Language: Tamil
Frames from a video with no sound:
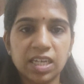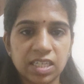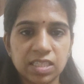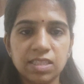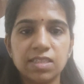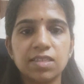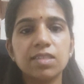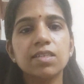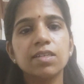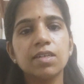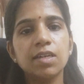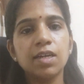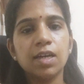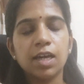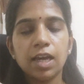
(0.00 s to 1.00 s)
சைன்ஸ்
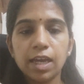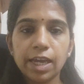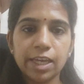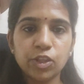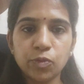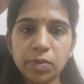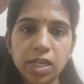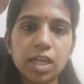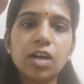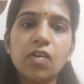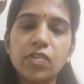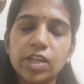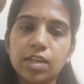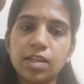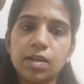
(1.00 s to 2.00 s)
எதையுமே நான்
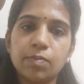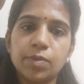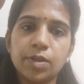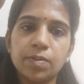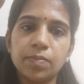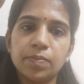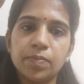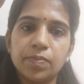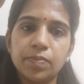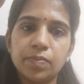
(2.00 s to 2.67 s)
கவனிக்கல அப்படின்னு